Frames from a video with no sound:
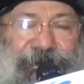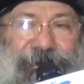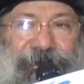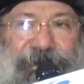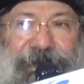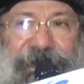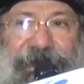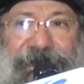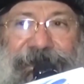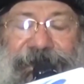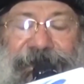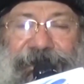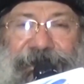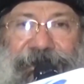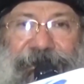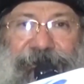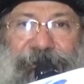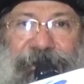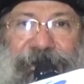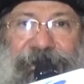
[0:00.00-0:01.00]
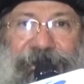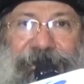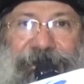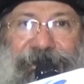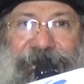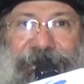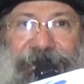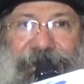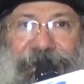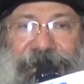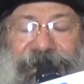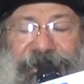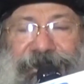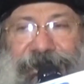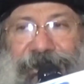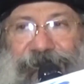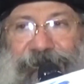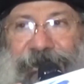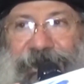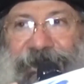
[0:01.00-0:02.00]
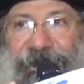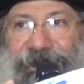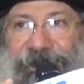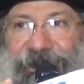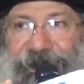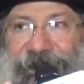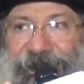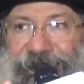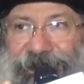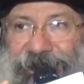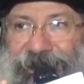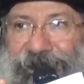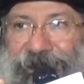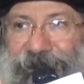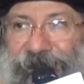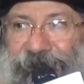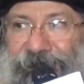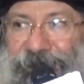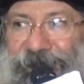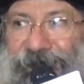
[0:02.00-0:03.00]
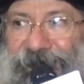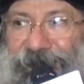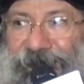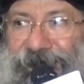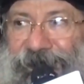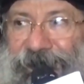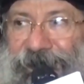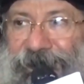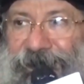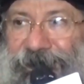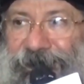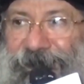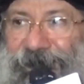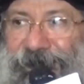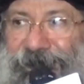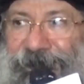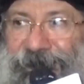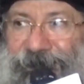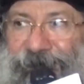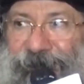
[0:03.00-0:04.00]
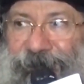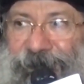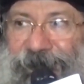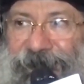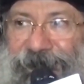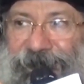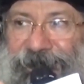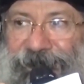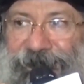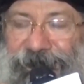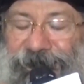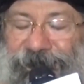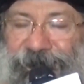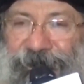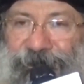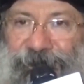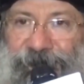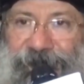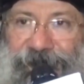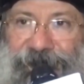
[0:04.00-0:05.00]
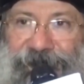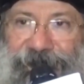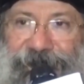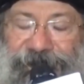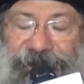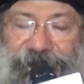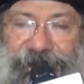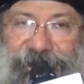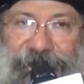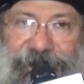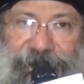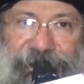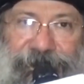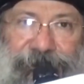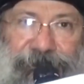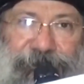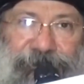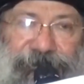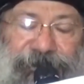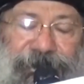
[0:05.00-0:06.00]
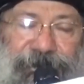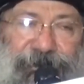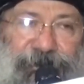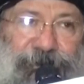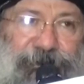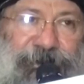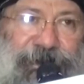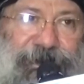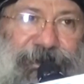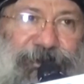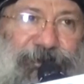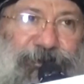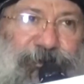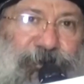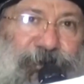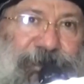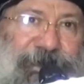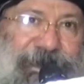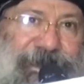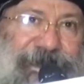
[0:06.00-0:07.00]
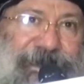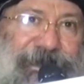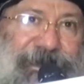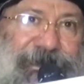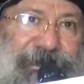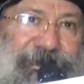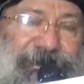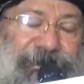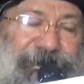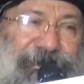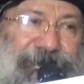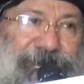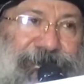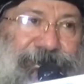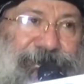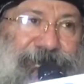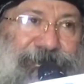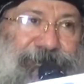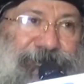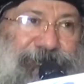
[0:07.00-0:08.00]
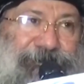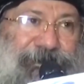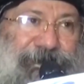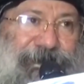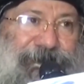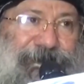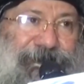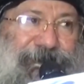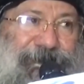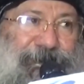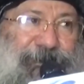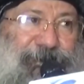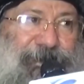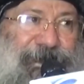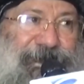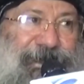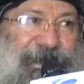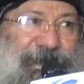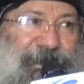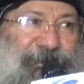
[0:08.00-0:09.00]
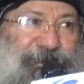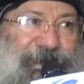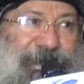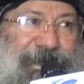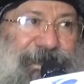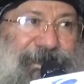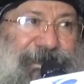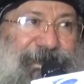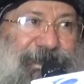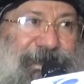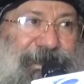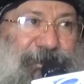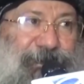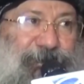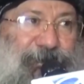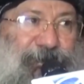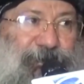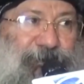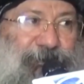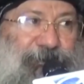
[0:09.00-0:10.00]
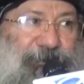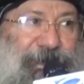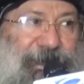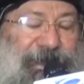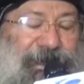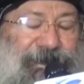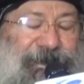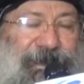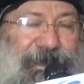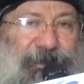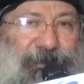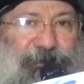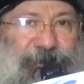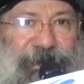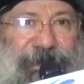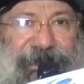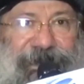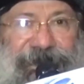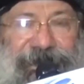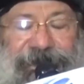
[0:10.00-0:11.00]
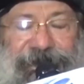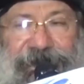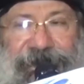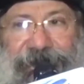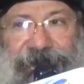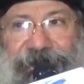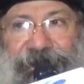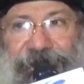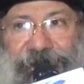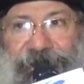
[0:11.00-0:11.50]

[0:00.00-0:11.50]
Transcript: ولكن البنت حصل بقى إن هي أخطأت مع الولد شكيم فجم يطلبوا إيديها فطبعا أولاد يعقوب حضروا مكيدة